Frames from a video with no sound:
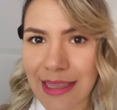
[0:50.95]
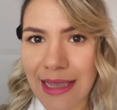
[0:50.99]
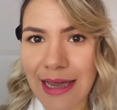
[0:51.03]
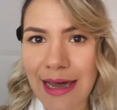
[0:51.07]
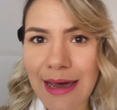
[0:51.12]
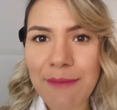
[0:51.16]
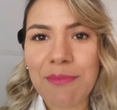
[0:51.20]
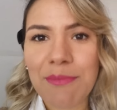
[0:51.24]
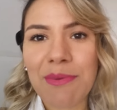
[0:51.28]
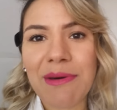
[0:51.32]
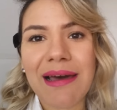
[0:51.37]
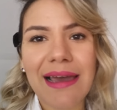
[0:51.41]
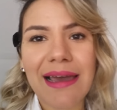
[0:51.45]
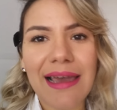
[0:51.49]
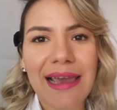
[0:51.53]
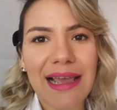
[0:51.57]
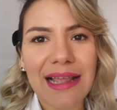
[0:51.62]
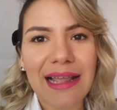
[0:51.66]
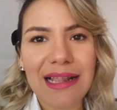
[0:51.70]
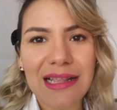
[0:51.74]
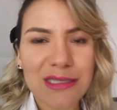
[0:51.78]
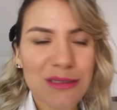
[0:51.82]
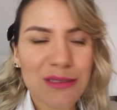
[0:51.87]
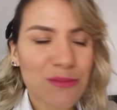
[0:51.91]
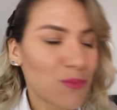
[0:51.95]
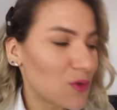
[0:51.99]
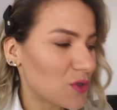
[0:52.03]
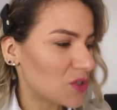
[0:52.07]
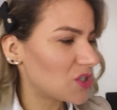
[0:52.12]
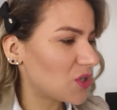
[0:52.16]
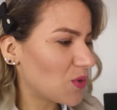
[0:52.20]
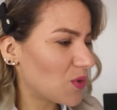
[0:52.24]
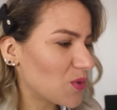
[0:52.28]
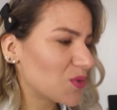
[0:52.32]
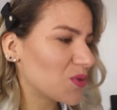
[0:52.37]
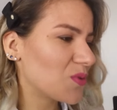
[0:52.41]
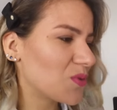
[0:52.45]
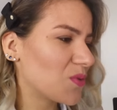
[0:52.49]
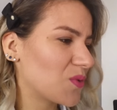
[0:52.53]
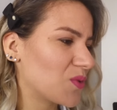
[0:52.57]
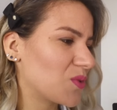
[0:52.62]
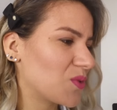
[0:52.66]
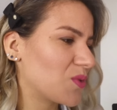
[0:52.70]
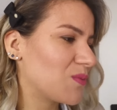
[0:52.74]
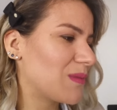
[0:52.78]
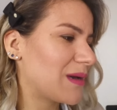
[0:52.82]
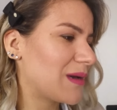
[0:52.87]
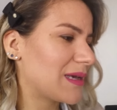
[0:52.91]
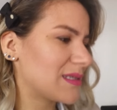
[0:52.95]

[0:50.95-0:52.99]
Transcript: tampa, eles murcham tudo.